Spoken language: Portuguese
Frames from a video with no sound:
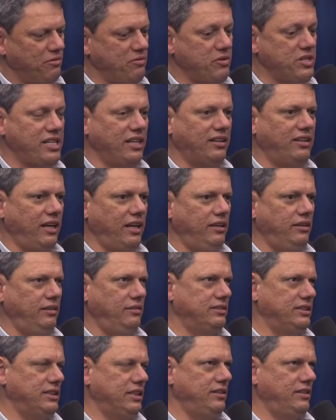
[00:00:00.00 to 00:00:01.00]
Você tem,
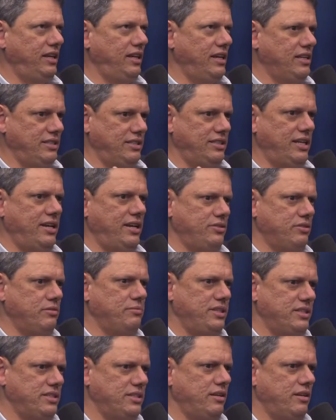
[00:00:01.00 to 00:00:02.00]
você tem a sede do
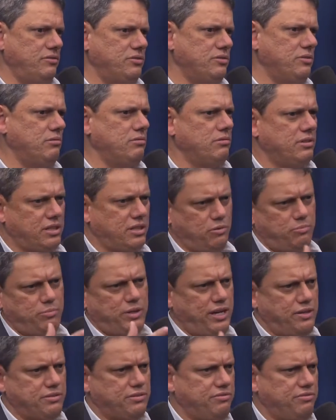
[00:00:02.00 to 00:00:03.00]
Ministério da Infraestrutura, que é um
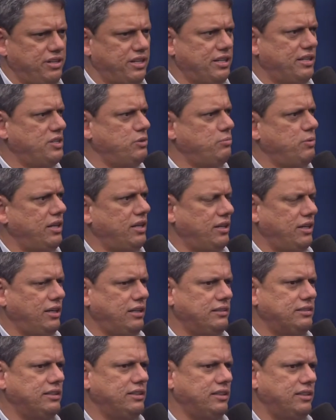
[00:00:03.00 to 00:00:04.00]
prédio que fica na
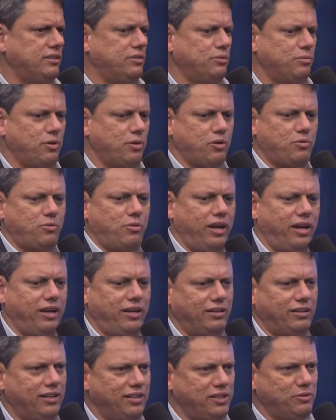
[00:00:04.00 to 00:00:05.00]
Esplanada, né? o Bloco
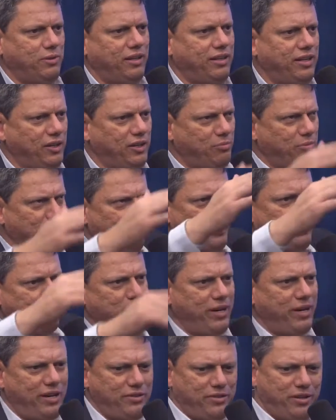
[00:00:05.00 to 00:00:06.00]
R lá da Esplanada, é o primeiro
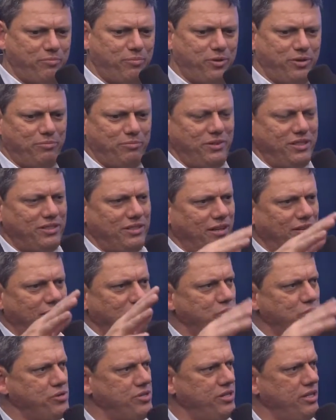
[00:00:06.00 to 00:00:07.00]
prédio depois do Ministério da
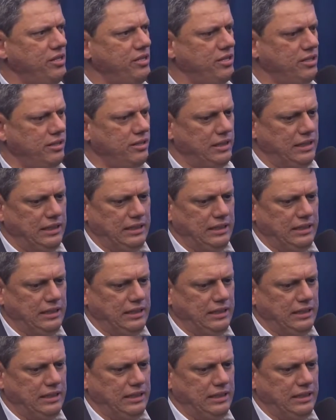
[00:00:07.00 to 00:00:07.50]
Justiça.